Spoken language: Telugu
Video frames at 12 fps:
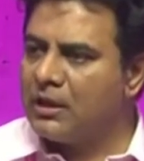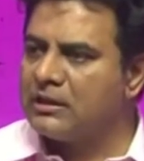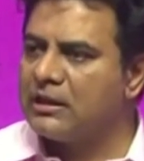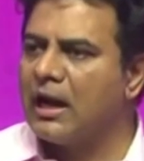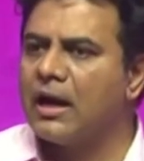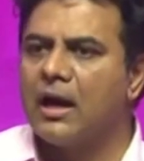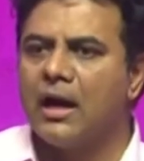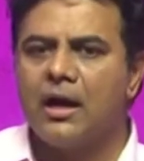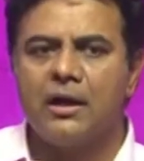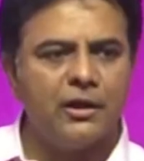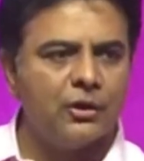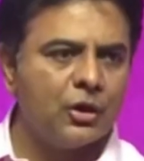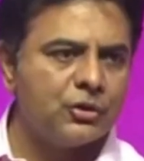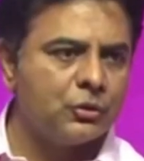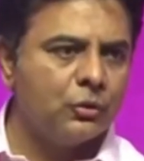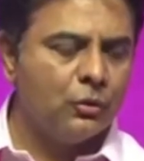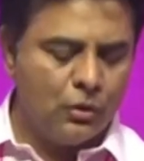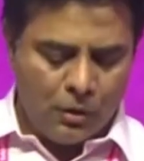తెలంగాణని ఈరోజు
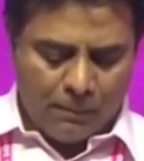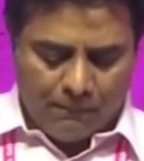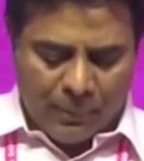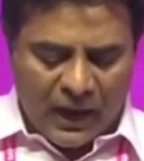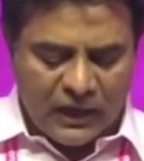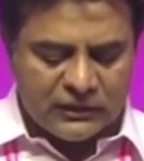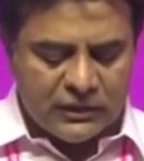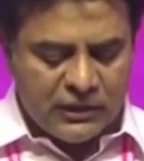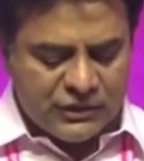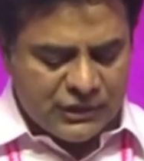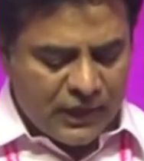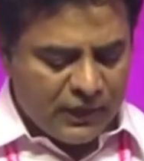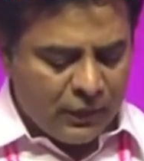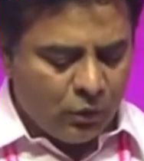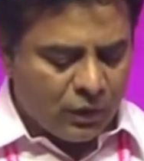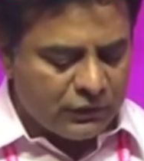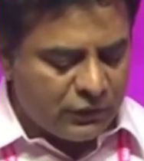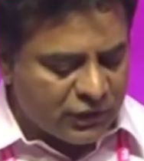భారతదేశానికే
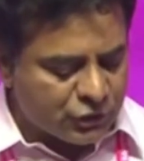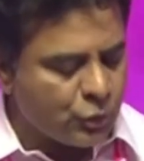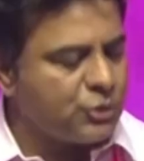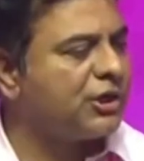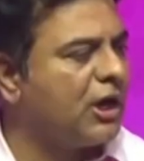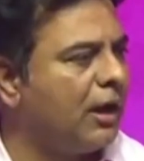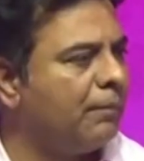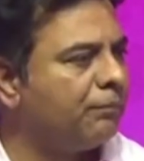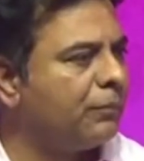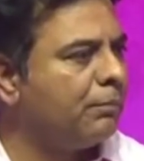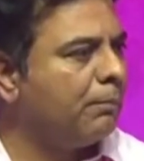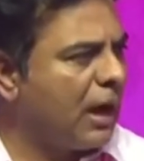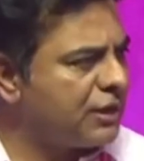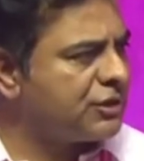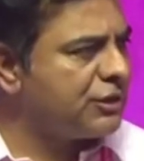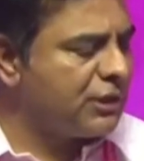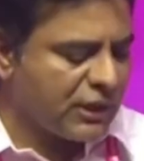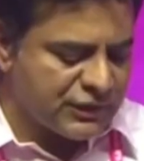ఒక దిక్సూచిగా
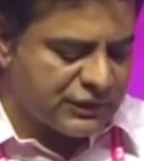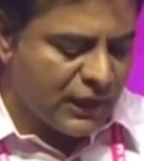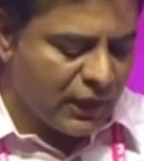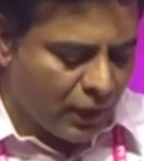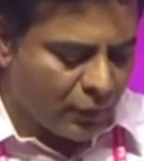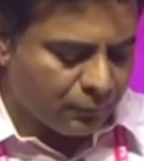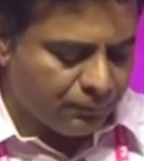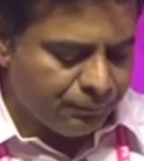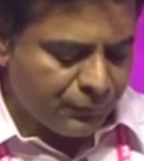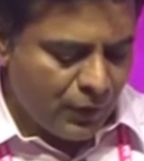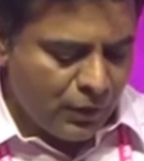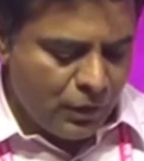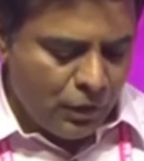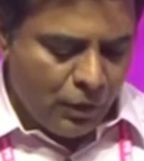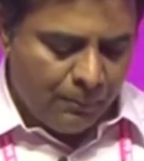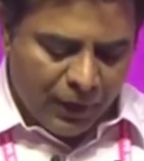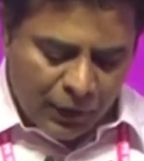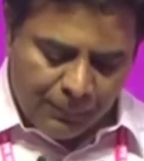మార్చింది కేసీఆర్ గారు
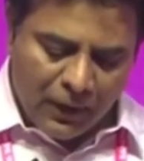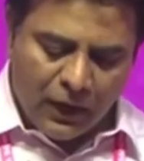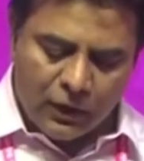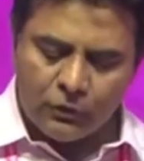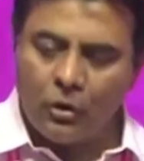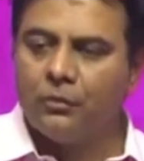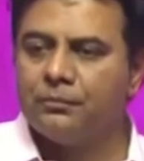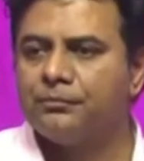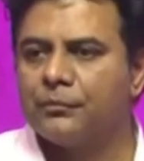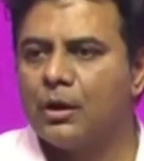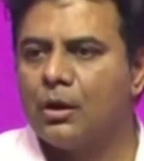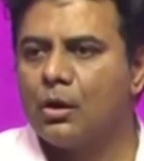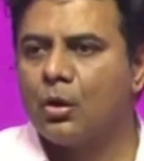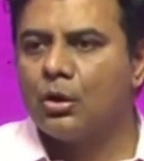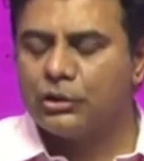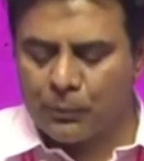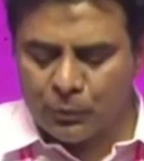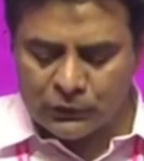పరిపాలనలో
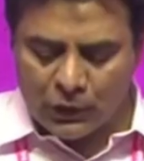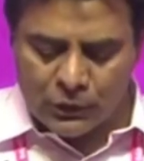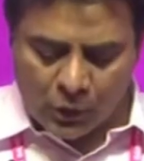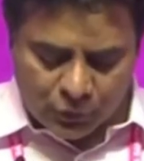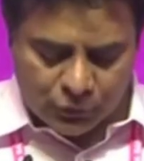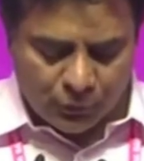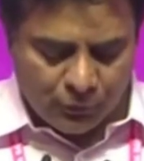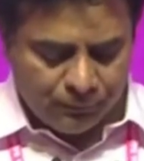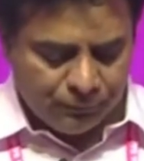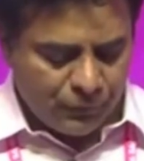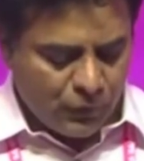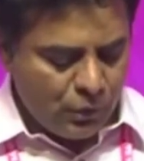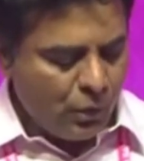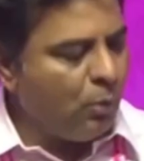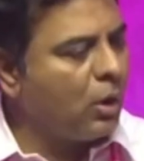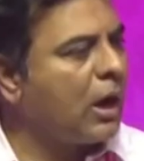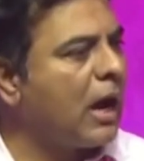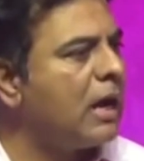కొత్త పుంతలు దొక్కుతూ
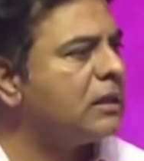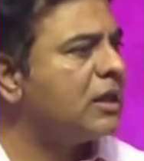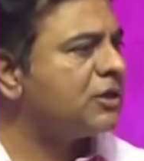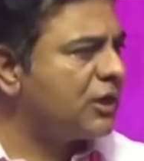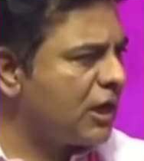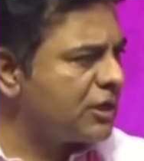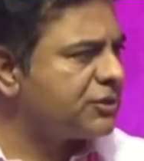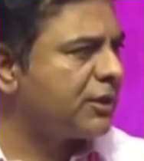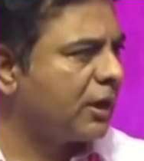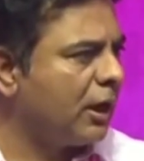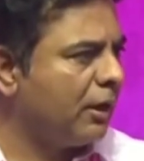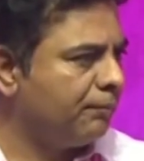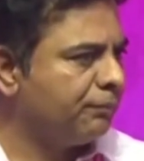ఒక ఆదర్శ రాష్ట్రంగా